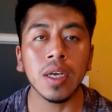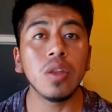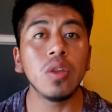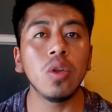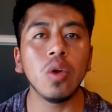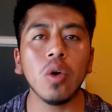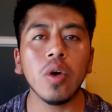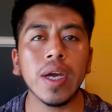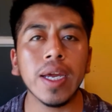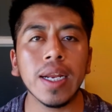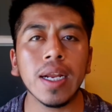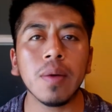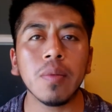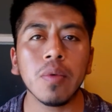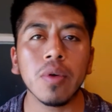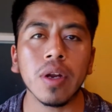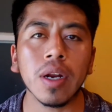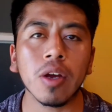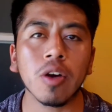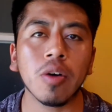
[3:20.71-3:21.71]
no era
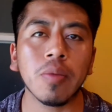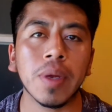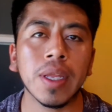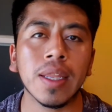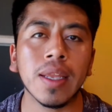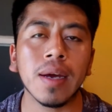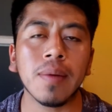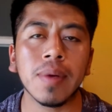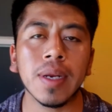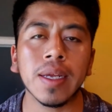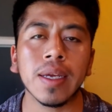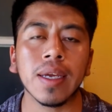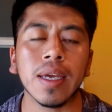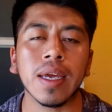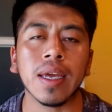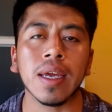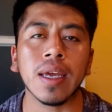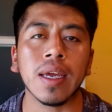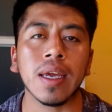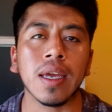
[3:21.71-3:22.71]
muy recomendable
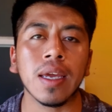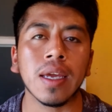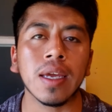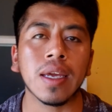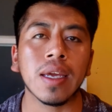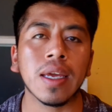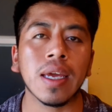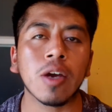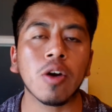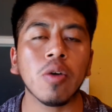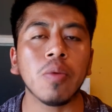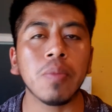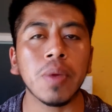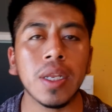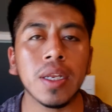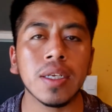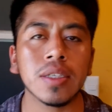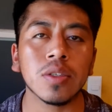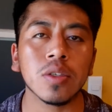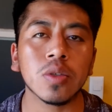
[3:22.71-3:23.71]
que, que
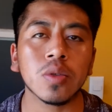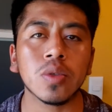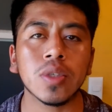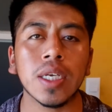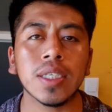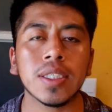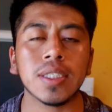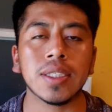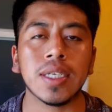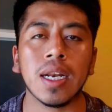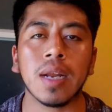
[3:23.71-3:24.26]
combines dos sustancias.